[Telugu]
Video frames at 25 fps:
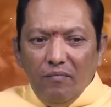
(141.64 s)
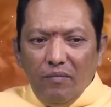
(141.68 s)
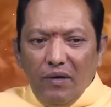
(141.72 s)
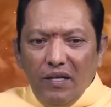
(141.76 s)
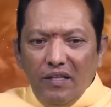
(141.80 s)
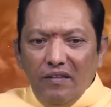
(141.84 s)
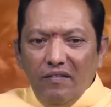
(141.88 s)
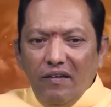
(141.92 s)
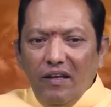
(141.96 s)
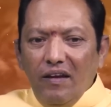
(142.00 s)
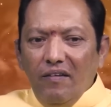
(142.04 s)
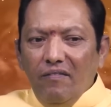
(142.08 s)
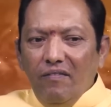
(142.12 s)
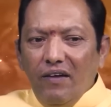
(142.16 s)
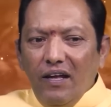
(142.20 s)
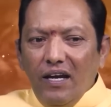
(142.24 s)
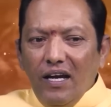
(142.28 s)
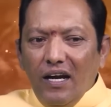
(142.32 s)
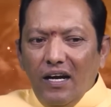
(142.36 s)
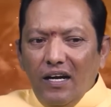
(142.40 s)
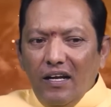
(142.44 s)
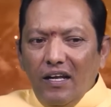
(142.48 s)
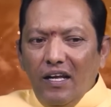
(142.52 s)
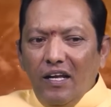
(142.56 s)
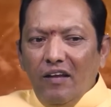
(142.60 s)
పదివేలు ఇవ్వాలి
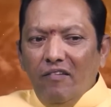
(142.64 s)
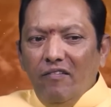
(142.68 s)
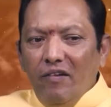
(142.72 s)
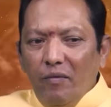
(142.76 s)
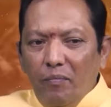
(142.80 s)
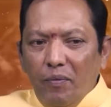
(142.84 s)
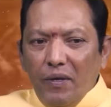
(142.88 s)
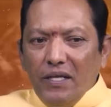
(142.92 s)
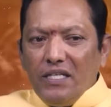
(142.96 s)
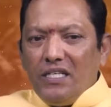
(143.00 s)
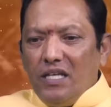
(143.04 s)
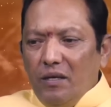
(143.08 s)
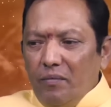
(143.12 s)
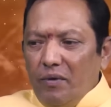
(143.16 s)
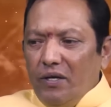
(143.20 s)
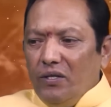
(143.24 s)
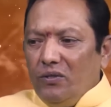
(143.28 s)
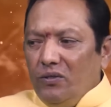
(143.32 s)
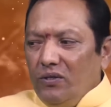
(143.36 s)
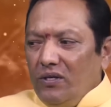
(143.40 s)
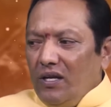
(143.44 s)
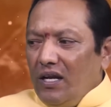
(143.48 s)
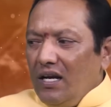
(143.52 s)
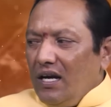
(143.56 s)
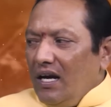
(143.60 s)
కాబట్టి వీళ్ళు ప్రెషర్
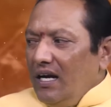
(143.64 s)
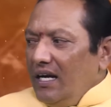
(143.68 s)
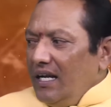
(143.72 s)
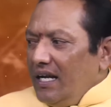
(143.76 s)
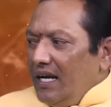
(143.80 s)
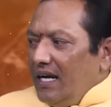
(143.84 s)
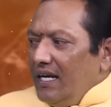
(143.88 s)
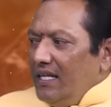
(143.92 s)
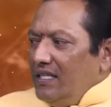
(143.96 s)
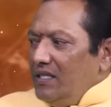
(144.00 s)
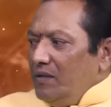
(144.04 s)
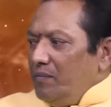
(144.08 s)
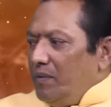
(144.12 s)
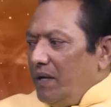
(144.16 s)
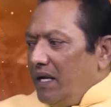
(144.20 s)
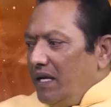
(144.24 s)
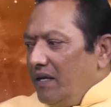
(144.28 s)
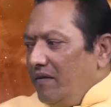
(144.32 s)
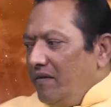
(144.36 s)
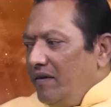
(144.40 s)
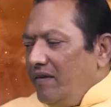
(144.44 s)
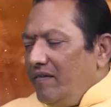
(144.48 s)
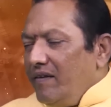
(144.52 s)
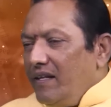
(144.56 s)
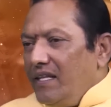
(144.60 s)
పెడుతున్నారు కాబట్టి ఇక్కడి నుంచి
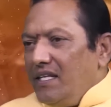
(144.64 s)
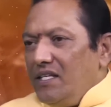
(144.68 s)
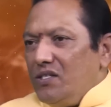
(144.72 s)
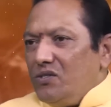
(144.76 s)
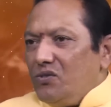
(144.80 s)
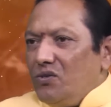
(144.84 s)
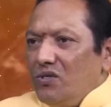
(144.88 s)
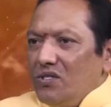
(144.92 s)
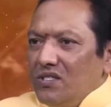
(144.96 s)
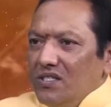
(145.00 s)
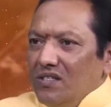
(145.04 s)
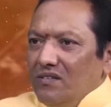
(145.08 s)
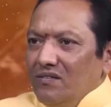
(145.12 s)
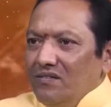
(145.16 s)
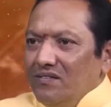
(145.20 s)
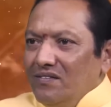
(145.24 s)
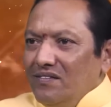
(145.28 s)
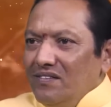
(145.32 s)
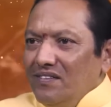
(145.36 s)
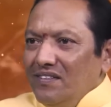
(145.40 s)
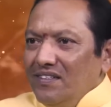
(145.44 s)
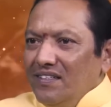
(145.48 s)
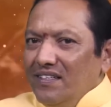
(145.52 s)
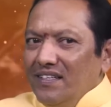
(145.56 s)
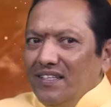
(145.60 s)
పన్నెండు వేలు తీసుకొస్తాం
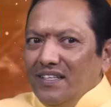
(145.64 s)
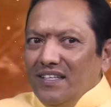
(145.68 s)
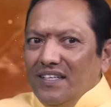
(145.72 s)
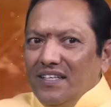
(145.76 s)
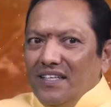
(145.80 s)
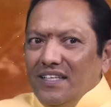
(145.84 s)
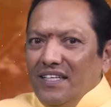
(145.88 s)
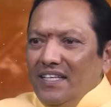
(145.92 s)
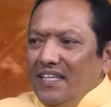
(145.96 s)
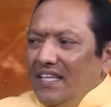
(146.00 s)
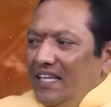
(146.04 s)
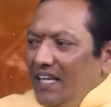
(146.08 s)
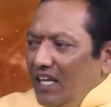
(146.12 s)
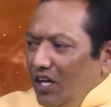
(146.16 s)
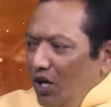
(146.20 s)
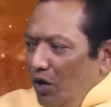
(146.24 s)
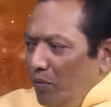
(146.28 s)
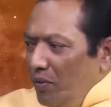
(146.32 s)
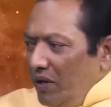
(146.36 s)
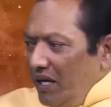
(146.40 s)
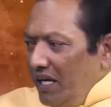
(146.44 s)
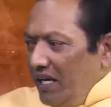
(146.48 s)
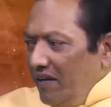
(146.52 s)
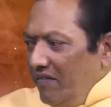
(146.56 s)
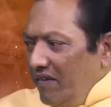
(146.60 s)
ఈ
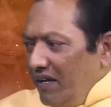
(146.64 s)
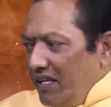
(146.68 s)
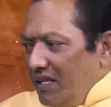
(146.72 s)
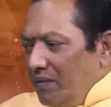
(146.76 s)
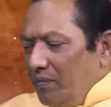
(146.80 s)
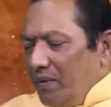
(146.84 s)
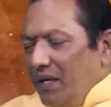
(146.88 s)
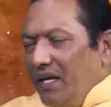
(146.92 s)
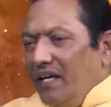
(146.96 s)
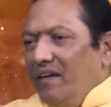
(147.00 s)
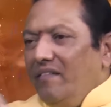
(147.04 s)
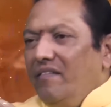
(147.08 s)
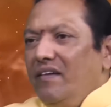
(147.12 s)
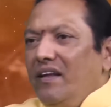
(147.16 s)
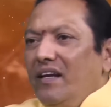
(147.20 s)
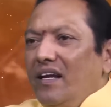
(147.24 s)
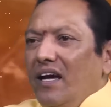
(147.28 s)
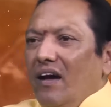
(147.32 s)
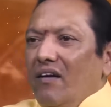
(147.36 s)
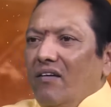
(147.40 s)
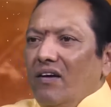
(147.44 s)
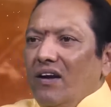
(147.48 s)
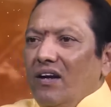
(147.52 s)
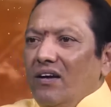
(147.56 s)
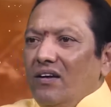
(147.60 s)
లోపల ఈ వ్యక్తి పన్నెండు వేలు
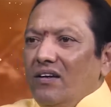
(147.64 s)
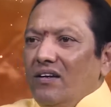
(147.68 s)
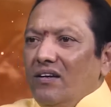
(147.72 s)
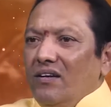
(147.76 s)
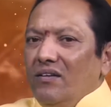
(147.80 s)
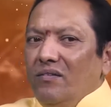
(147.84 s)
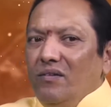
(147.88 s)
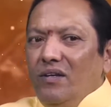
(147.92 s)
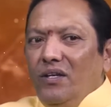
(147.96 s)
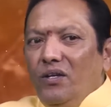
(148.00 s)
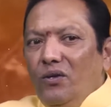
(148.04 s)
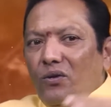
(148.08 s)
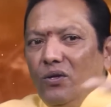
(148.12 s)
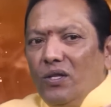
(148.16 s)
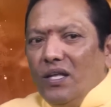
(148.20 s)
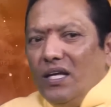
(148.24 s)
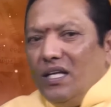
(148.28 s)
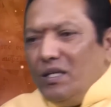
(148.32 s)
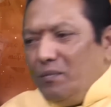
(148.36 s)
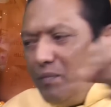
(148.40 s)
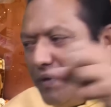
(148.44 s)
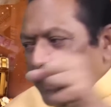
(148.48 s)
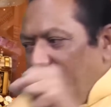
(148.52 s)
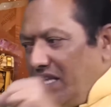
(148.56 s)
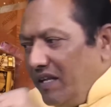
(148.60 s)
కావాలంటాడు ఇంకో
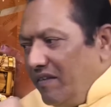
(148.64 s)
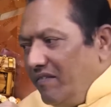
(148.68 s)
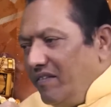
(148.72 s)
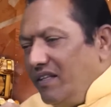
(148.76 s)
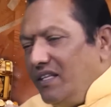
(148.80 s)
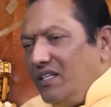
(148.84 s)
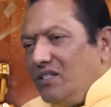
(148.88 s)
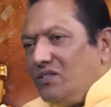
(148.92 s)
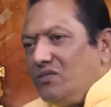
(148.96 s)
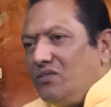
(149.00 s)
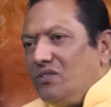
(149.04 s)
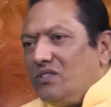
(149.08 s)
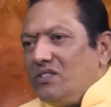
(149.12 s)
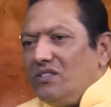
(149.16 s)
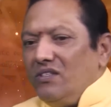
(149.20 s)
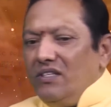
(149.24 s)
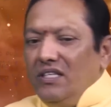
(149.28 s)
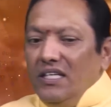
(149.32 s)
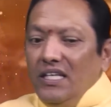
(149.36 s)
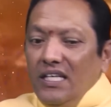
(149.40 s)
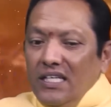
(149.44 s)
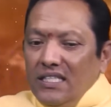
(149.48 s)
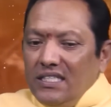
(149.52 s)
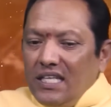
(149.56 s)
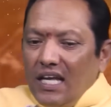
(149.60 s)
దగ్గర నుంచి పదిహేను వేలు తీసుకొస్తాం
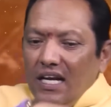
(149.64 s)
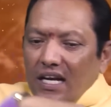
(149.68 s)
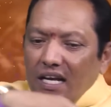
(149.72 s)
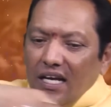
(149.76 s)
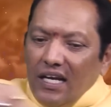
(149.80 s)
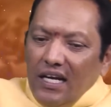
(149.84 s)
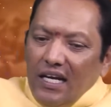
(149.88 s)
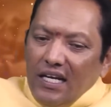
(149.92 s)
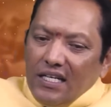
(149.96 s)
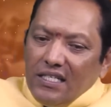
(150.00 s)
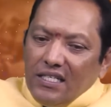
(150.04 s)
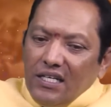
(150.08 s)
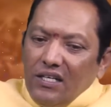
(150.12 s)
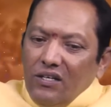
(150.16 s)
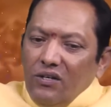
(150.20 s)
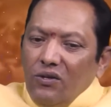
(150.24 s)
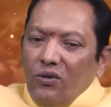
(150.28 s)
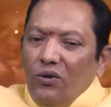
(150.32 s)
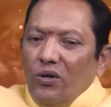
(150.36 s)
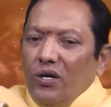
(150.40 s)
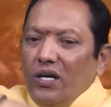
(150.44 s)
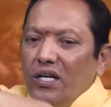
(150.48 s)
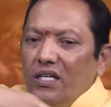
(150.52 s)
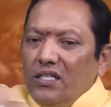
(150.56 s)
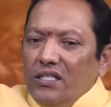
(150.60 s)
ఈ సర్క్యులేషన్లో
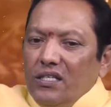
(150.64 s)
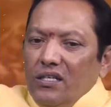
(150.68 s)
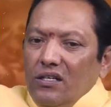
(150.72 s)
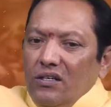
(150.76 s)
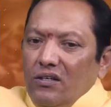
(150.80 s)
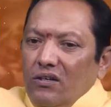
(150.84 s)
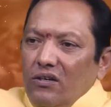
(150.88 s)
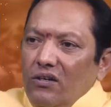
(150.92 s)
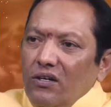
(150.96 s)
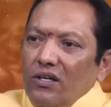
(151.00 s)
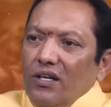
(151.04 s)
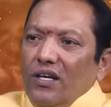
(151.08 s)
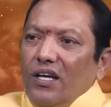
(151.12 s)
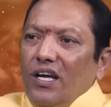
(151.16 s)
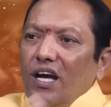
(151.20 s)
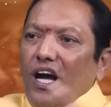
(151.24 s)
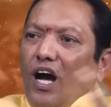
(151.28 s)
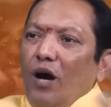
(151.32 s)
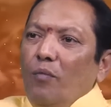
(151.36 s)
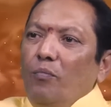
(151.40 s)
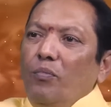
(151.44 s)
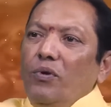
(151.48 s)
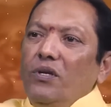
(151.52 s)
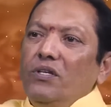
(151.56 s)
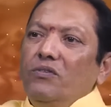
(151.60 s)
రొటేషన్లో
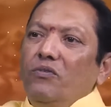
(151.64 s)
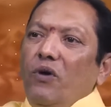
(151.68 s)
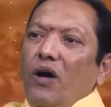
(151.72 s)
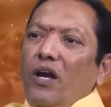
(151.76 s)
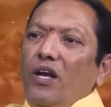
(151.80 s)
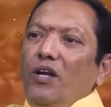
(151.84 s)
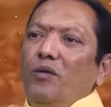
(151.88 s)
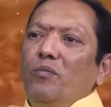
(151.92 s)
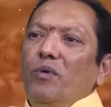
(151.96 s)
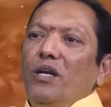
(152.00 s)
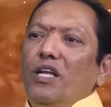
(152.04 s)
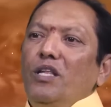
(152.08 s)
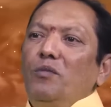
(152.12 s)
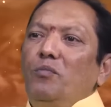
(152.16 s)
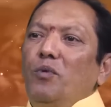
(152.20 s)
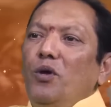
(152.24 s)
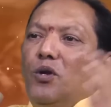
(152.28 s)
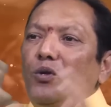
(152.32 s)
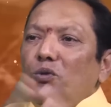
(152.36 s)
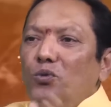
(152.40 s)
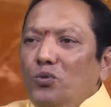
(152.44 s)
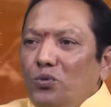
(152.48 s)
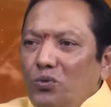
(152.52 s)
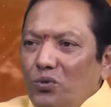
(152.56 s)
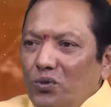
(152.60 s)
అప్పుల వాల్యూమ్ అనేది
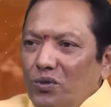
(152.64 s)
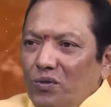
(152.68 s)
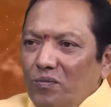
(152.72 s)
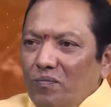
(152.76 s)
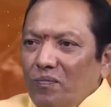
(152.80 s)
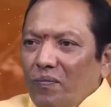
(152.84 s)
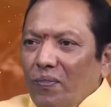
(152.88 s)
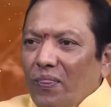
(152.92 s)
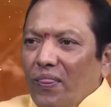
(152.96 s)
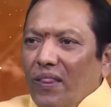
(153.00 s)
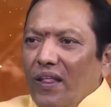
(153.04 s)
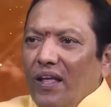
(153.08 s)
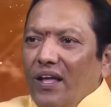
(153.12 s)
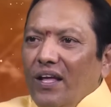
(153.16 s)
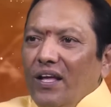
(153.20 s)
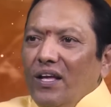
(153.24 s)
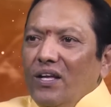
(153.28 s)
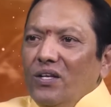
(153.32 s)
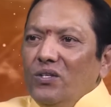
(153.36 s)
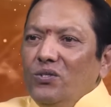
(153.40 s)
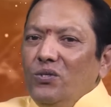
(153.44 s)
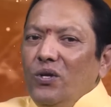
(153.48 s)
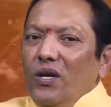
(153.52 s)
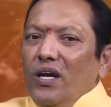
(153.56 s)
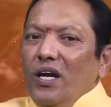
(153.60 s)
పెరుగుతూ ఉంటుంది
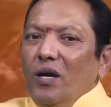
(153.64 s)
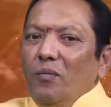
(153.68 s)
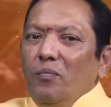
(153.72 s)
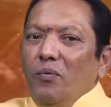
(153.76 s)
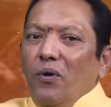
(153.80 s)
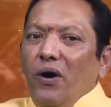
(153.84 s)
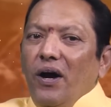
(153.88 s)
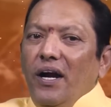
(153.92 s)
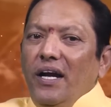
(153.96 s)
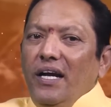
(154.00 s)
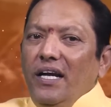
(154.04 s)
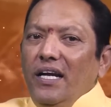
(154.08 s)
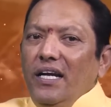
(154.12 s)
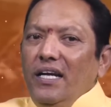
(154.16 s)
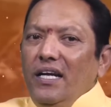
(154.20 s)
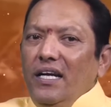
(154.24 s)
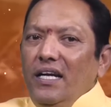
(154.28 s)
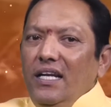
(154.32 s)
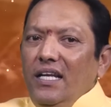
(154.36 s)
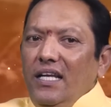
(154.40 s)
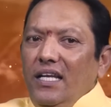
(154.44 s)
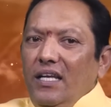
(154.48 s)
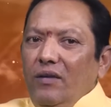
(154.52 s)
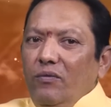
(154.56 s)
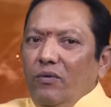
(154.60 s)
సో ఇక్కడ పాయింట్
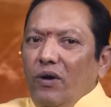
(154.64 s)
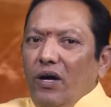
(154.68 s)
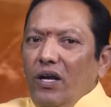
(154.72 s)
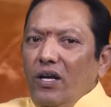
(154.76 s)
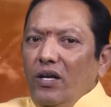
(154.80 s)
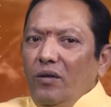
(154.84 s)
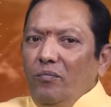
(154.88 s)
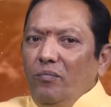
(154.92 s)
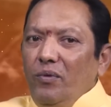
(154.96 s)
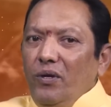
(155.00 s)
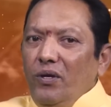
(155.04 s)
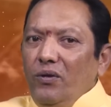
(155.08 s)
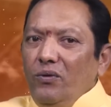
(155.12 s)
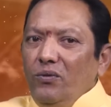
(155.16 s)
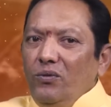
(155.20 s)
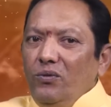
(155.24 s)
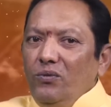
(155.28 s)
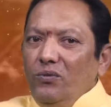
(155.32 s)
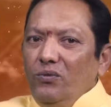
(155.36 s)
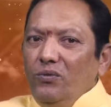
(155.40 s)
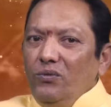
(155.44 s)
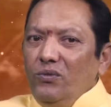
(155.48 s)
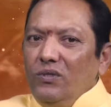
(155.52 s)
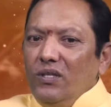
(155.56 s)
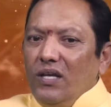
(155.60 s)
ఏంటంటే ఈ వాల్యూమ్ పెరుగుతూ
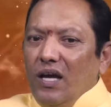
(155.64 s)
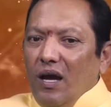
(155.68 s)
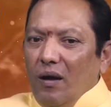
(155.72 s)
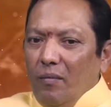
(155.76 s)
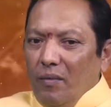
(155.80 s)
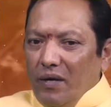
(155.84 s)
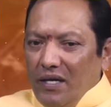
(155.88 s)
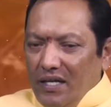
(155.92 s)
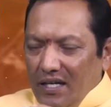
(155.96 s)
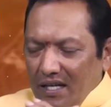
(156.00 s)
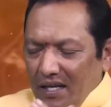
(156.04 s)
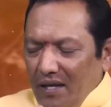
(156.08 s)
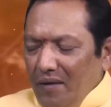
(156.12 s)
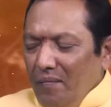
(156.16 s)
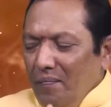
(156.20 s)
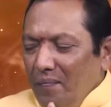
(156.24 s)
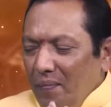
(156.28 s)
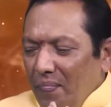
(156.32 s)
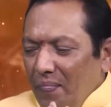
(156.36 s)
ఉంది కాబట్టి